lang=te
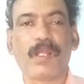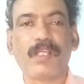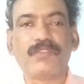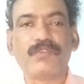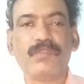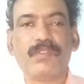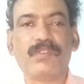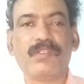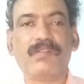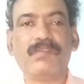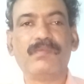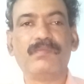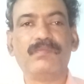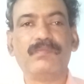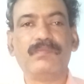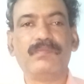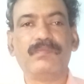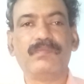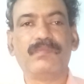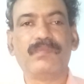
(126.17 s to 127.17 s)
ప్రస్తుతం
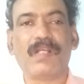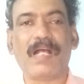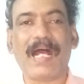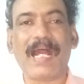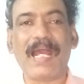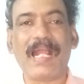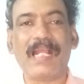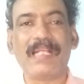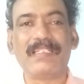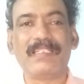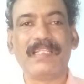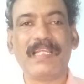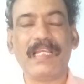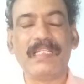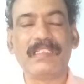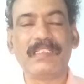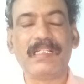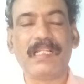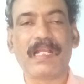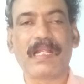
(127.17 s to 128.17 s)
ఆయన
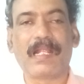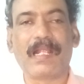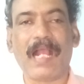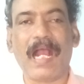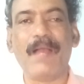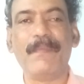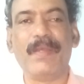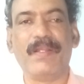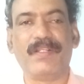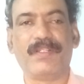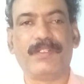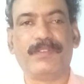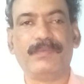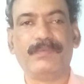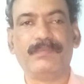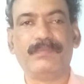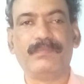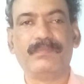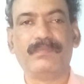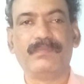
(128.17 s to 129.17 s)
చేసిన కామెంట్
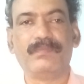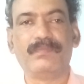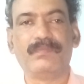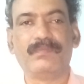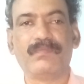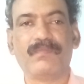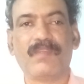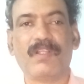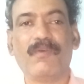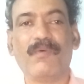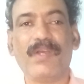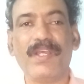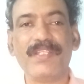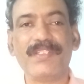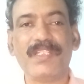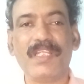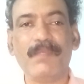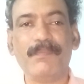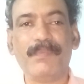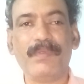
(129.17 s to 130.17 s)

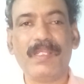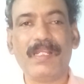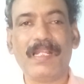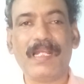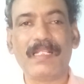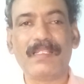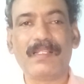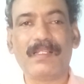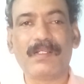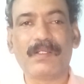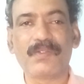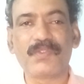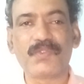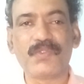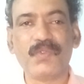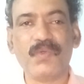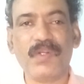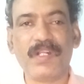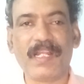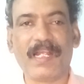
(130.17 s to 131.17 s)
వైసీపీ నేతలకు
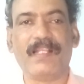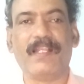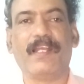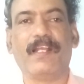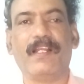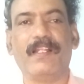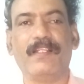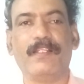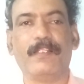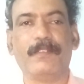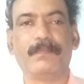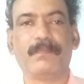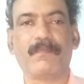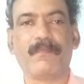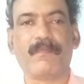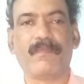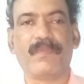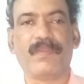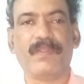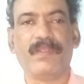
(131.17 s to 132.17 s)
సూటిగా తగిలింది
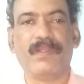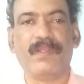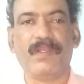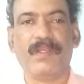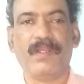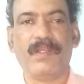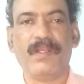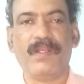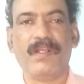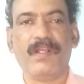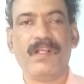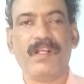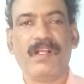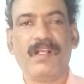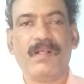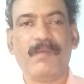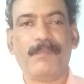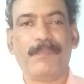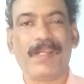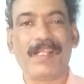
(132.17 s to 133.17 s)

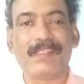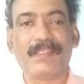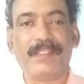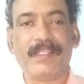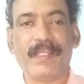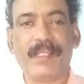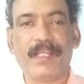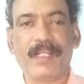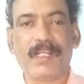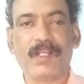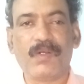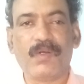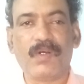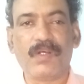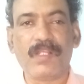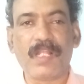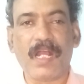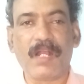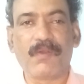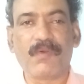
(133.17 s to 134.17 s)
ప్రత్యేక
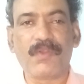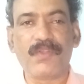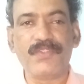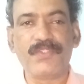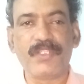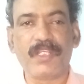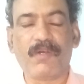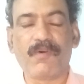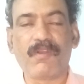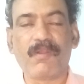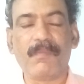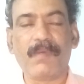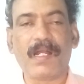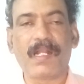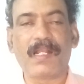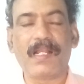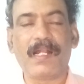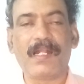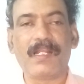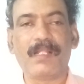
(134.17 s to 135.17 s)
హోదా గురించి ఎవరు
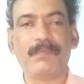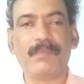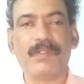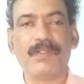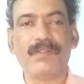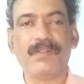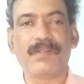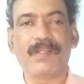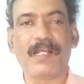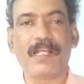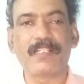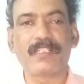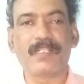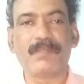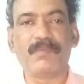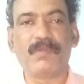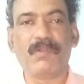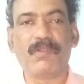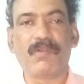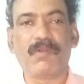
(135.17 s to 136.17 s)
మాట్లాడడం లేదు
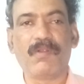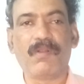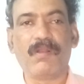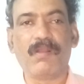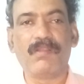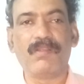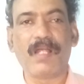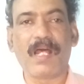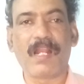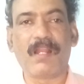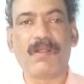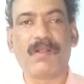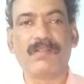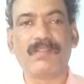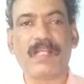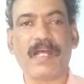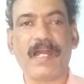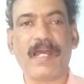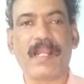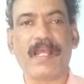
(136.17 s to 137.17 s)
రాష్ట్రంలో రోడ్లు దారుణంగా
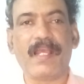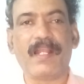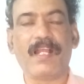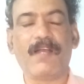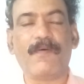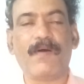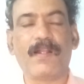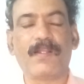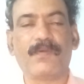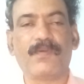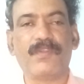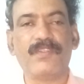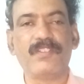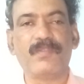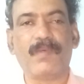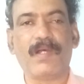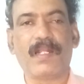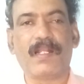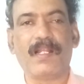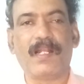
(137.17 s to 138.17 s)
తయారైన వాటి
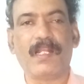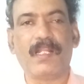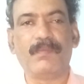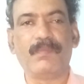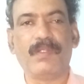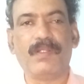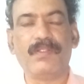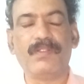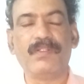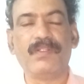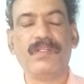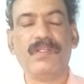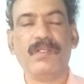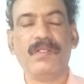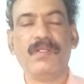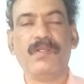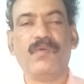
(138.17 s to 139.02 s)
గురించి మాట్లాడడం లేదు